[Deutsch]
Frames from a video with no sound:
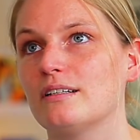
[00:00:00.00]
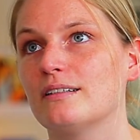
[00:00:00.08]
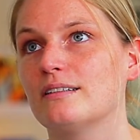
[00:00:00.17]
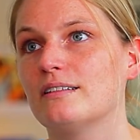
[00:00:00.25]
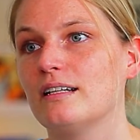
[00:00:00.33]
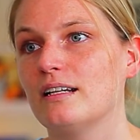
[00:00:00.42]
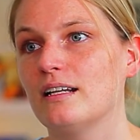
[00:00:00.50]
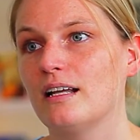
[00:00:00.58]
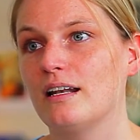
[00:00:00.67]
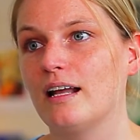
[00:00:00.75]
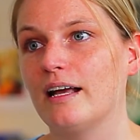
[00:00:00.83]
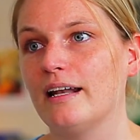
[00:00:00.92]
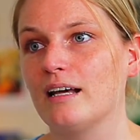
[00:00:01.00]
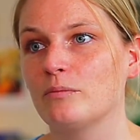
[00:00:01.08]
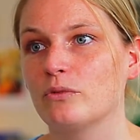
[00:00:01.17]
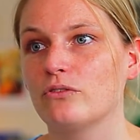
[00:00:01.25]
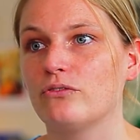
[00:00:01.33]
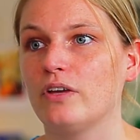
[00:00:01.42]
äh, den Kindern eine
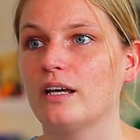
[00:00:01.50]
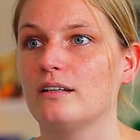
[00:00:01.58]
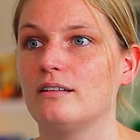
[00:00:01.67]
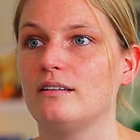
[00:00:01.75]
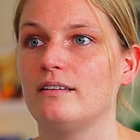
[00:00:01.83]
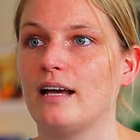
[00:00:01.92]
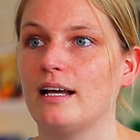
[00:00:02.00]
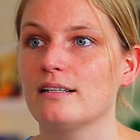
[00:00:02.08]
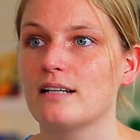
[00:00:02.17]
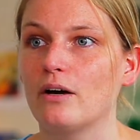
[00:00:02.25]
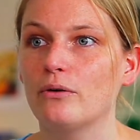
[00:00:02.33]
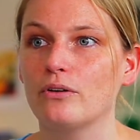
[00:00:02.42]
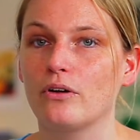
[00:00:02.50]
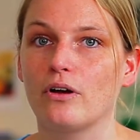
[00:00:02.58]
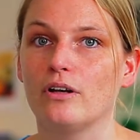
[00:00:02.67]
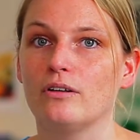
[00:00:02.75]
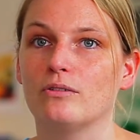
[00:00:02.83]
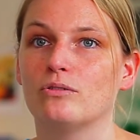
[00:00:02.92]
Atmosphäre, in die sie eintauchen
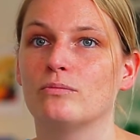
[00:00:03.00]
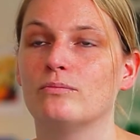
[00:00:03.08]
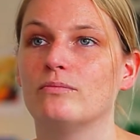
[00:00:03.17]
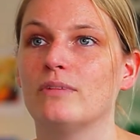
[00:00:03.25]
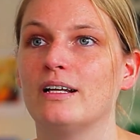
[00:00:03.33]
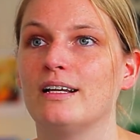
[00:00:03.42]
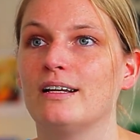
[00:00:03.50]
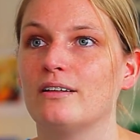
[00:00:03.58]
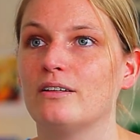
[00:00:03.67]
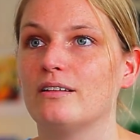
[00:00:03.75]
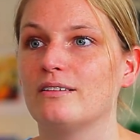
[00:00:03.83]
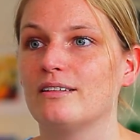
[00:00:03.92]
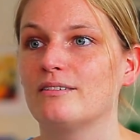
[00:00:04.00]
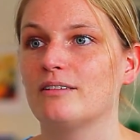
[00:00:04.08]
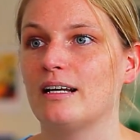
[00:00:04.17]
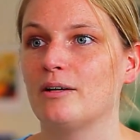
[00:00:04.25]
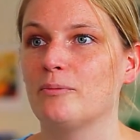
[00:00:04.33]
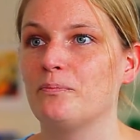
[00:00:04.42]
können, um
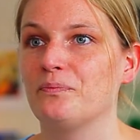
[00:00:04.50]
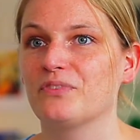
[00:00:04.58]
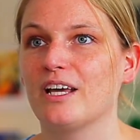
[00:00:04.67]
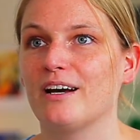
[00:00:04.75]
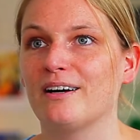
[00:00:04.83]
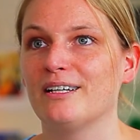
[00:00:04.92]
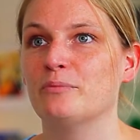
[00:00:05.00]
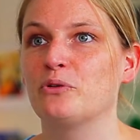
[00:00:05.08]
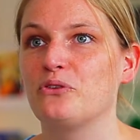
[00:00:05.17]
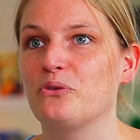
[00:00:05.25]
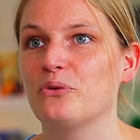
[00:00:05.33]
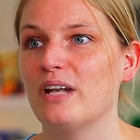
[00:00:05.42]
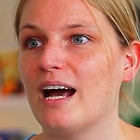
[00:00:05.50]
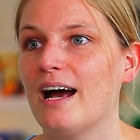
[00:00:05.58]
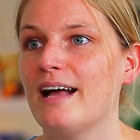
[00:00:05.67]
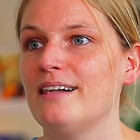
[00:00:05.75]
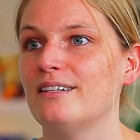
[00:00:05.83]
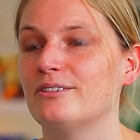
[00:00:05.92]
ähm, ja,
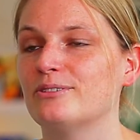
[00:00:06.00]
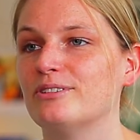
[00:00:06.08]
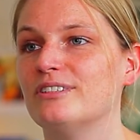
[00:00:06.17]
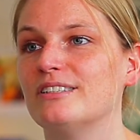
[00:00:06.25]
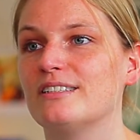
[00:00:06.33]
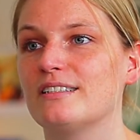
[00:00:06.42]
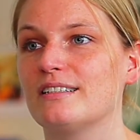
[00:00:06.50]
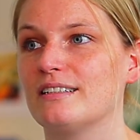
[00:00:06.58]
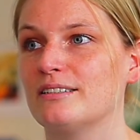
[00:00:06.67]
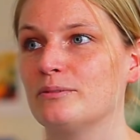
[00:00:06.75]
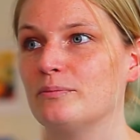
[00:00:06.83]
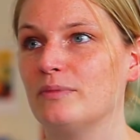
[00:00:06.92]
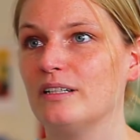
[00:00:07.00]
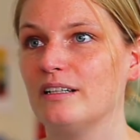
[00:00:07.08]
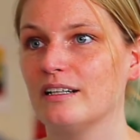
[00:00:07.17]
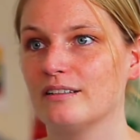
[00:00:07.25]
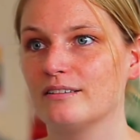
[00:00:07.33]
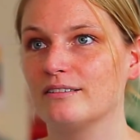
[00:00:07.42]
emotional und ähm, in,
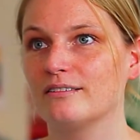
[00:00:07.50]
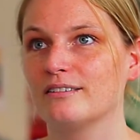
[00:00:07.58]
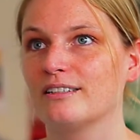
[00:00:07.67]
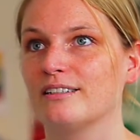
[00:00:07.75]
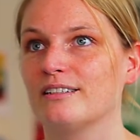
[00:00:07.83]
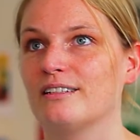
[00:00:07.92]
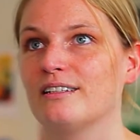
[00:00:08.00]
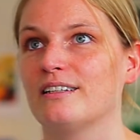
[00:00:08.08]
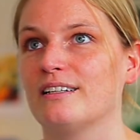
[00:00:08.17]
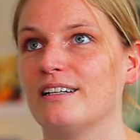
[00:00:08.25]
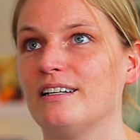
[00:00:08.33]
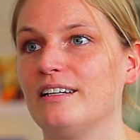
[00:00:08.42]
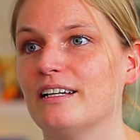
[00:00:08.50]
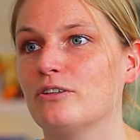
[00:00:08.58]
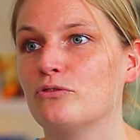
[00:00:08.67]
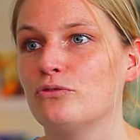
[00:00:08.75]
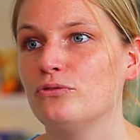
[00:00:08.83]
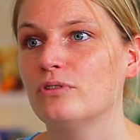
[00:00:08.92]
ihren, in ihren
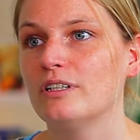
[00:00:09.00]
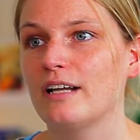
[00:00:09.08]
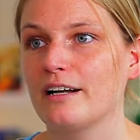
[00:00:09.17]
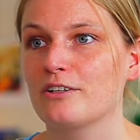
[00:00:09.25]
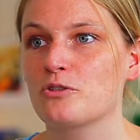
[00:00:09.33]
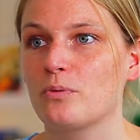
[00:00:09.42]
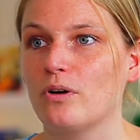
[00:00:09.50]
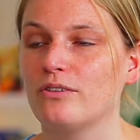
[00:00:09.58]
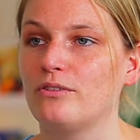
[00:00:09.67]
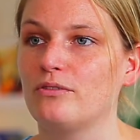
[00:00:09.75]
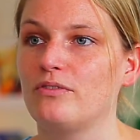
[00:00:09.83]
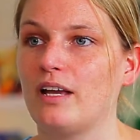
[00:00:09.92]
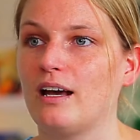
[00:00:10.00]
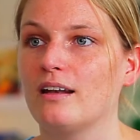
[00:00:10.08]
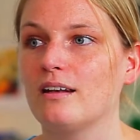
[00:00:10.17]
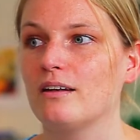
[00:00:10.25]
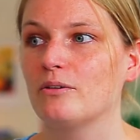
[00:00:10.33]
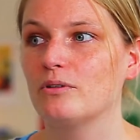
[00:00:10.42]
Gefühlen angesprochen zu
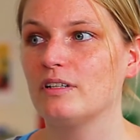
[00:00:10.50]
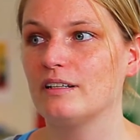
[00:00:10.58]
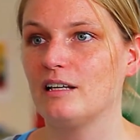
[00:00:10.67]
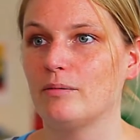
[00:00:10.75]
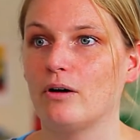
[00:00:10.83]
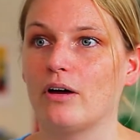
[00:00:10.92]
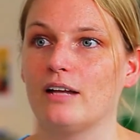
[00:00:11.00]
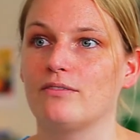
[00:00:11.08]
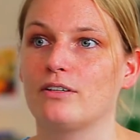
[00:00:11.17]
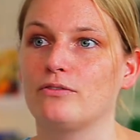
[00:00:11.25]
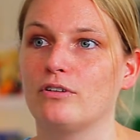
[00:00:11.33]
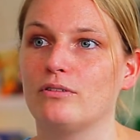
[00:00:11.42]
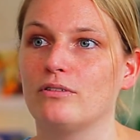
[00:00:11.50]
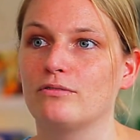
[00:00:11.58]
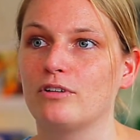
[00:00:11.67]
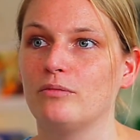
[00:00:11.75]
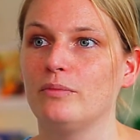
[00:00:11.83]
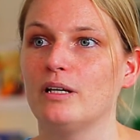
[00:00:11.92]
werden. Und ich gebe auch etwas von,
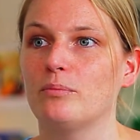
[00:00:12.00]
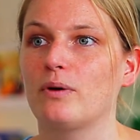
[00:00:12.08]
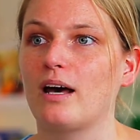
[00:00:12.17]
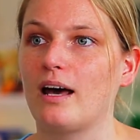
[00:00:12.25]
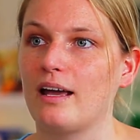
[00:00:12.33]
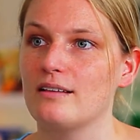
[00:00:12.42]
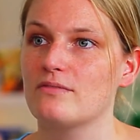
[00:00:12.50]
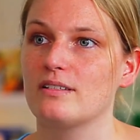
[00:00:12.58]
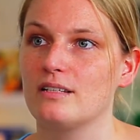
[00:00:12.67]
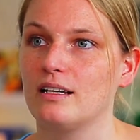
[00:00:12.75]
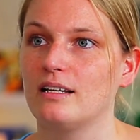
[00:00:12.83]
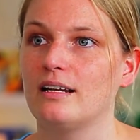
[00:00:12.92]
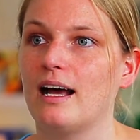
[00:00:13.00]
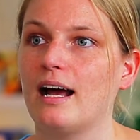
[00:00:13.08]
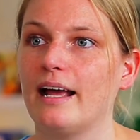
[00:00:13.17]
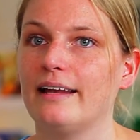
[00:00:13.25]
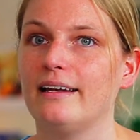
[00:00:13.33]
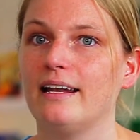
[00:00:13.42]
von mir preis, was die Kinder
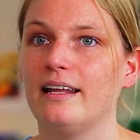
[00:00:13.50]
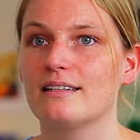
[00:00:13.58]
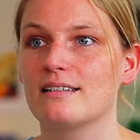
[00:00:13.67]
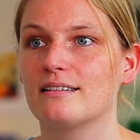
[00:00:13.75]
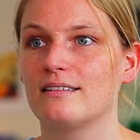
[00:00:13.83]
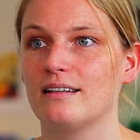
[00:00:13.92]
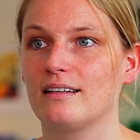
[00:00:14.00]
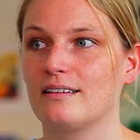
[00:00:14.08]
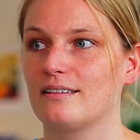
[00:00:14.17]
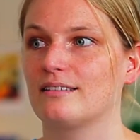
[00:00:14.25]
einlädt, sich